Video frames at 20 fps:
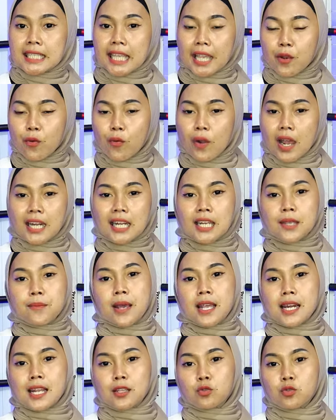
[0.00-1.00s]
Taiwan
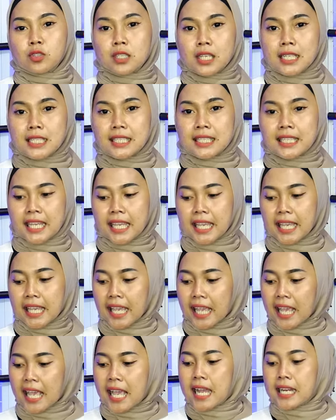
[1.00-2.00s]
500cc
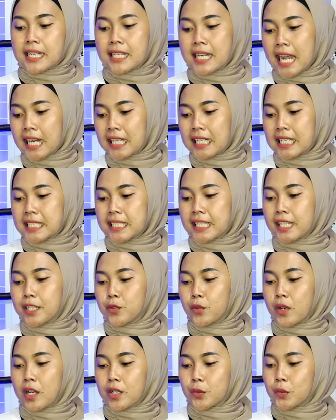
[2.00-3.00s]
dan di sini
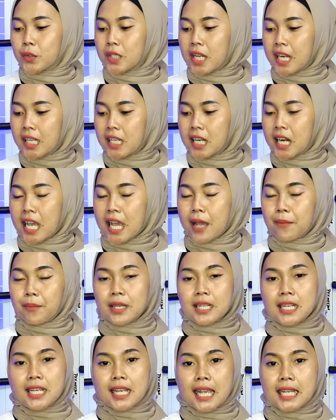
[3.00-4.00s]
juga sudah
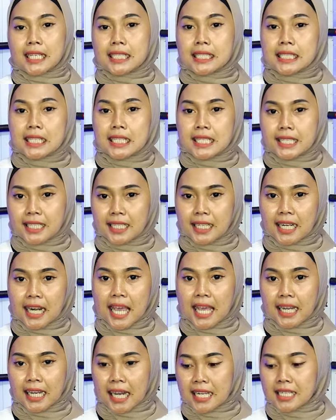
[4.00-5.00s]
dilengkapi dengan cincin
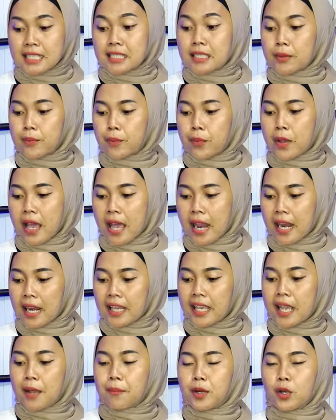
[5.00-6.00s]
laras tebal
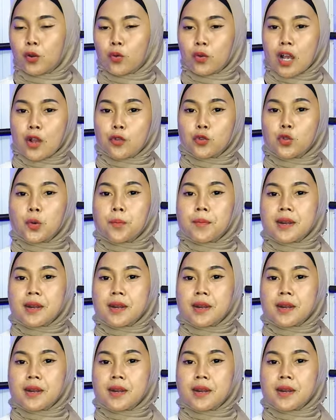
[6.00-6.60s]
yang berguna untuk